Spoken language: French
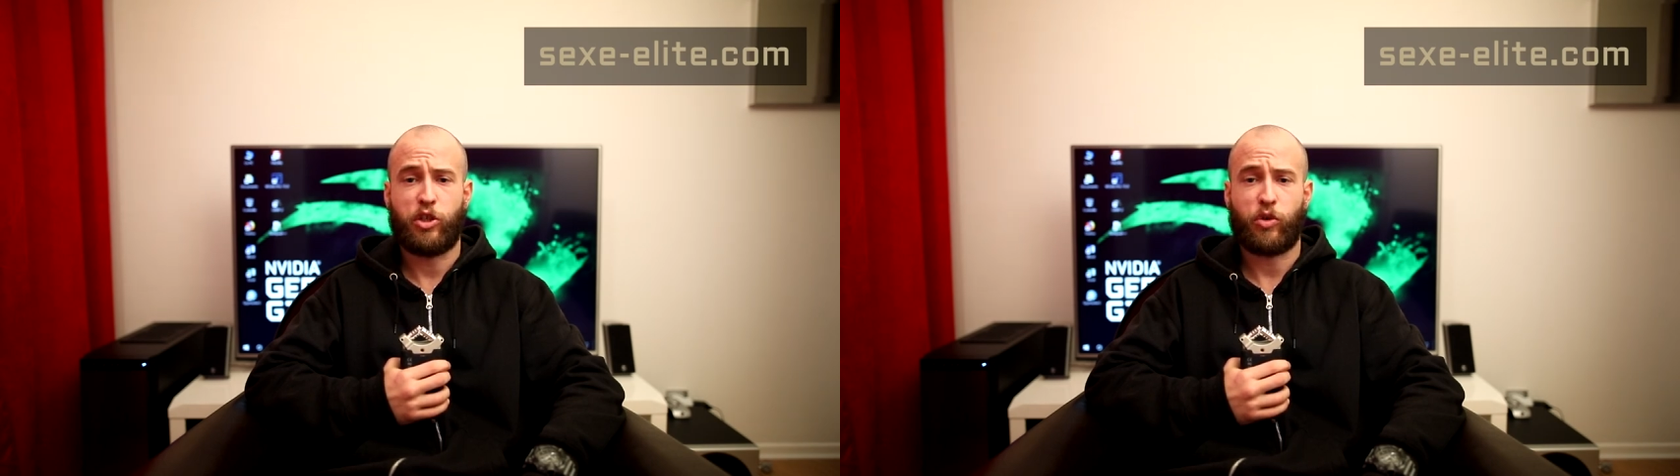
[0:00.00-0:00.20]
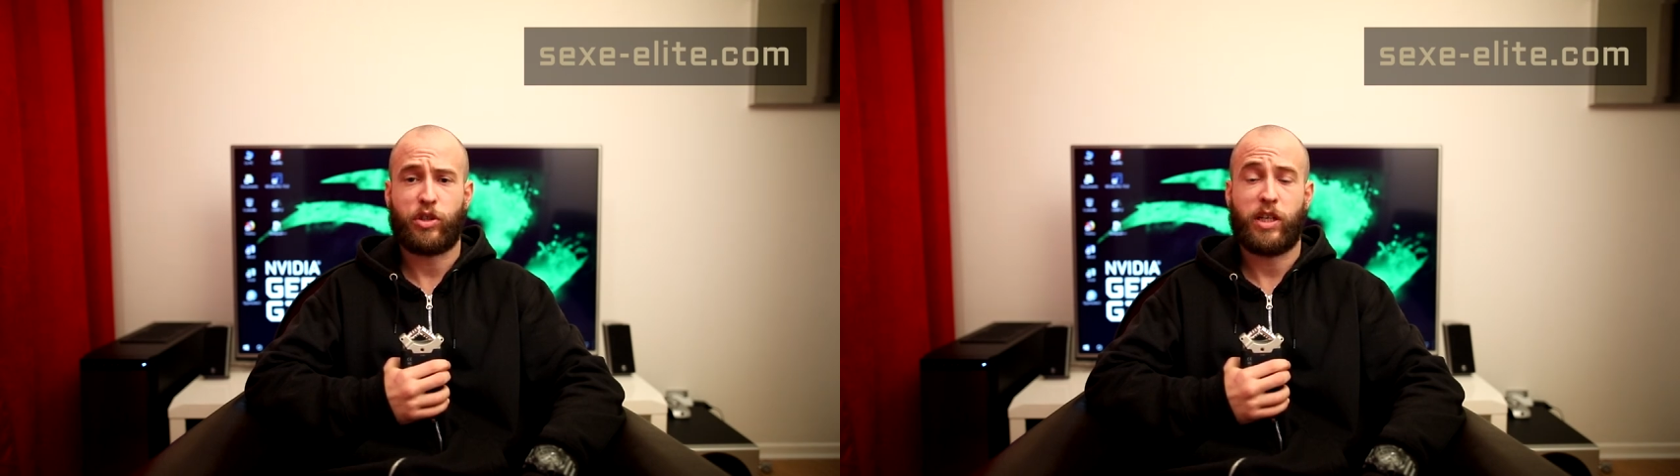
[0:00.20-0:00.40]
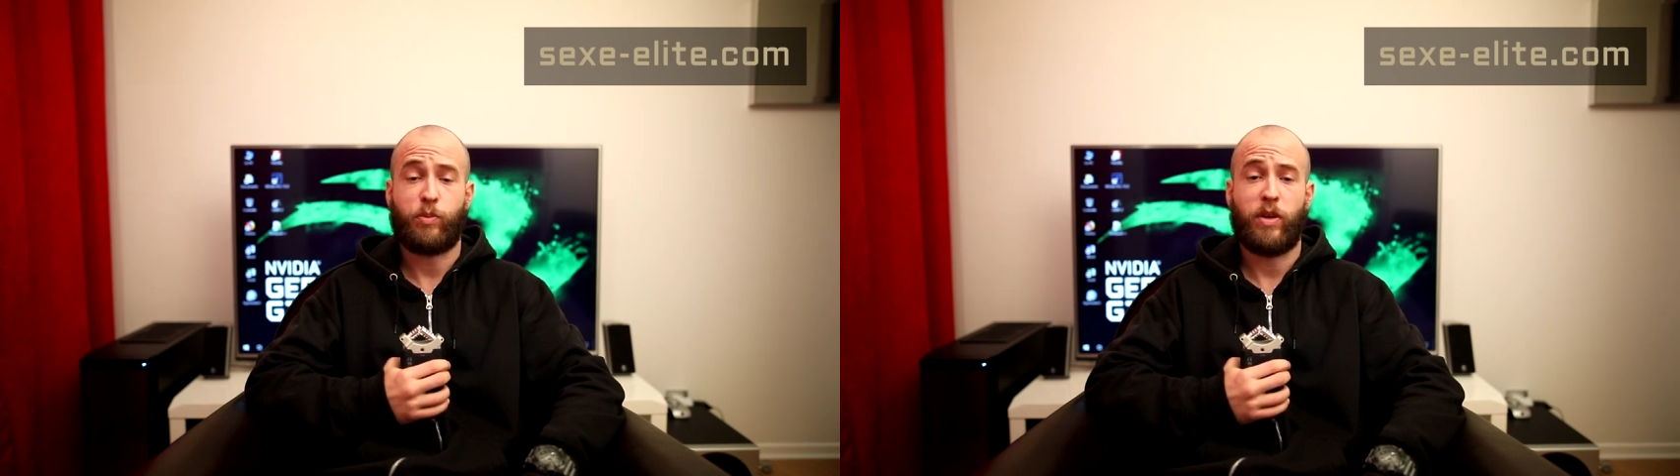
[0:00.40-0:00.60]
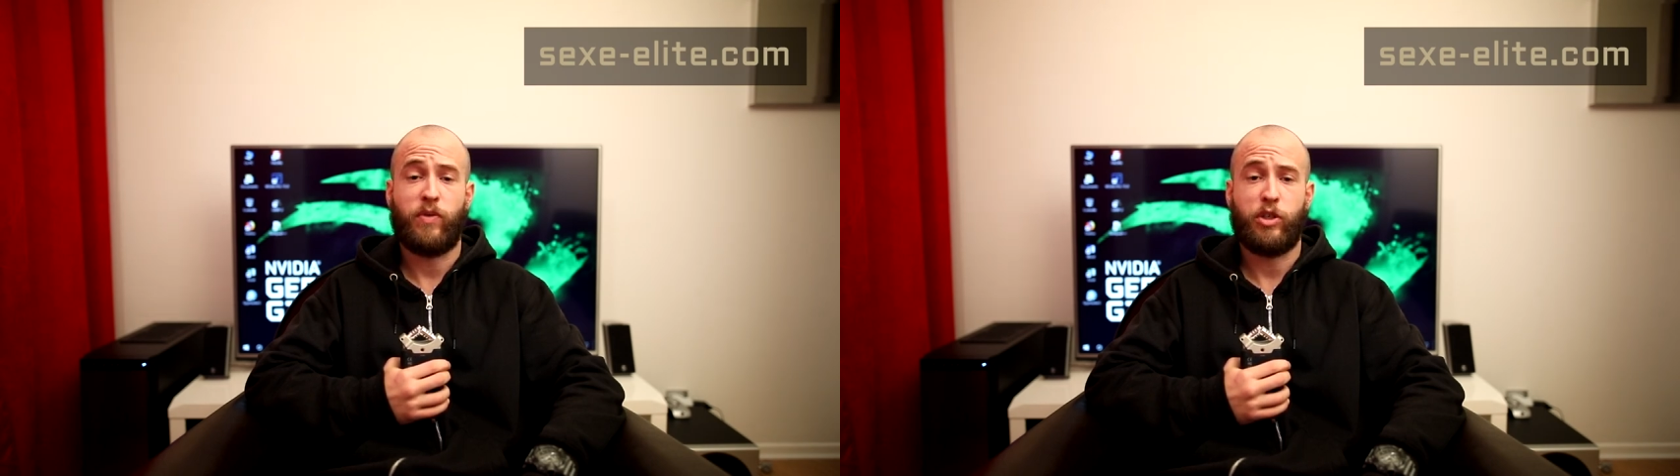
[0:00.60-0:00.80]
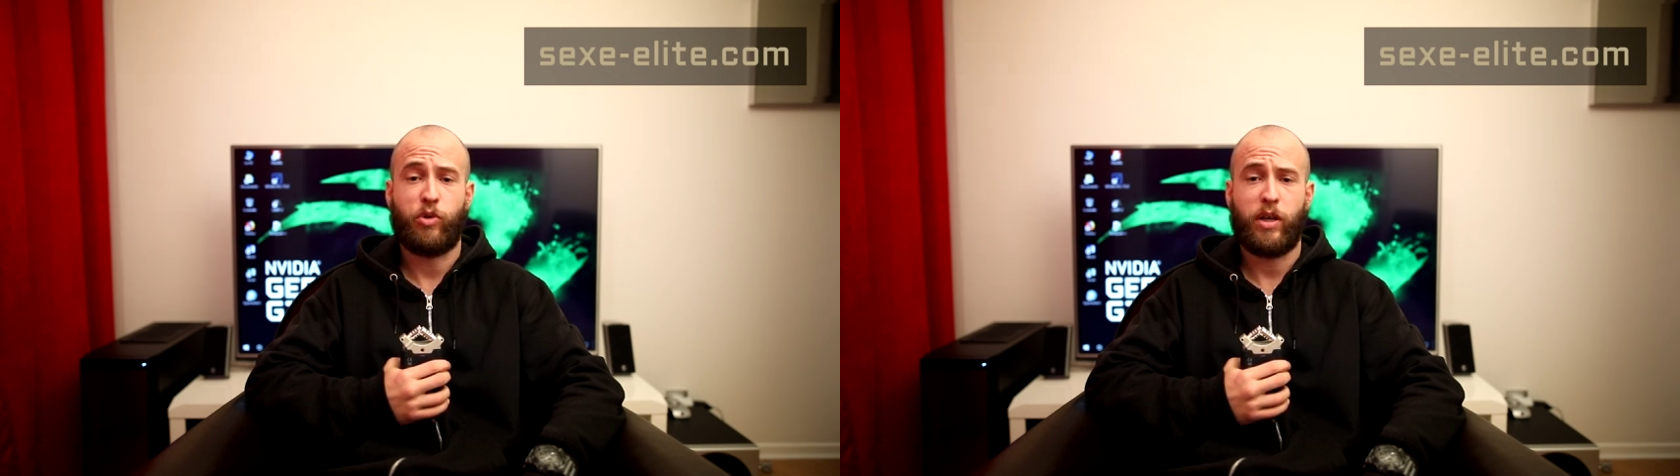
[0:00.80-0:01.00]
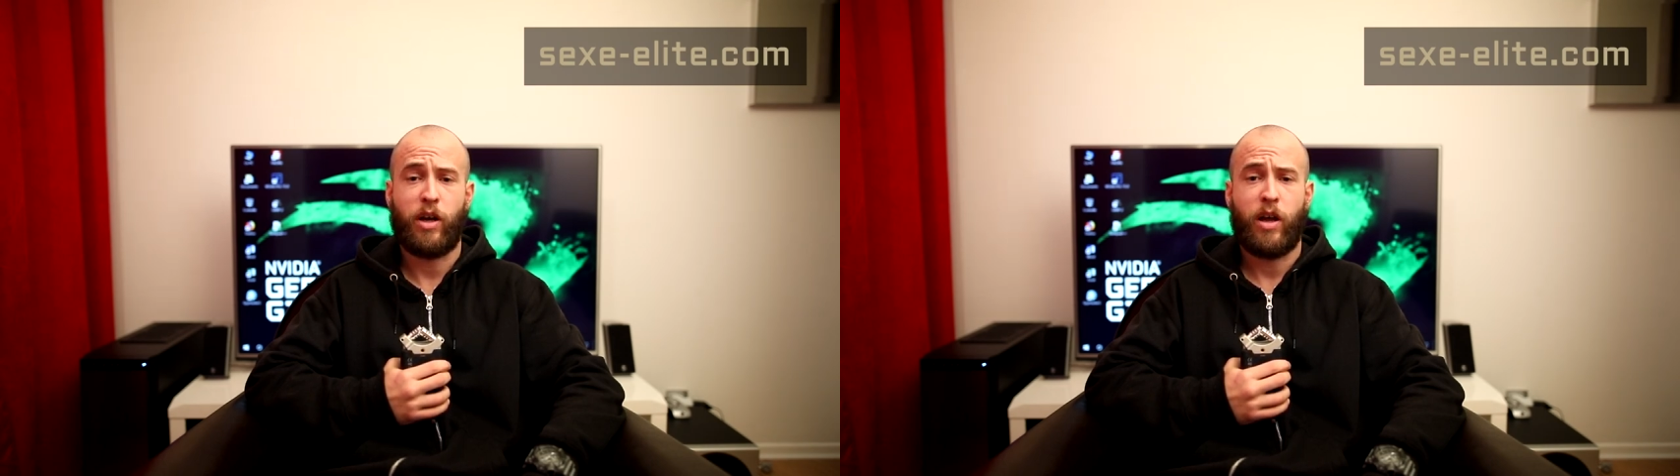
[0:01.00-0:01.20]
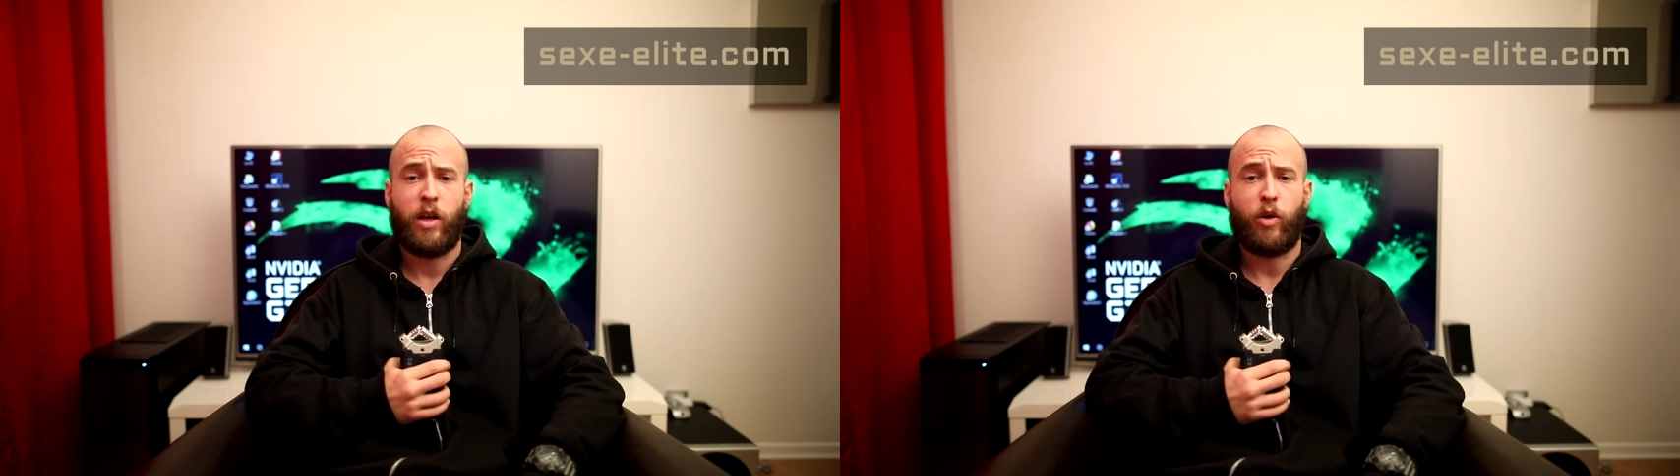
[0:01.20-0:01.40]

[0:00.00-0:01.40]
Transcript: changent d'aspect visuel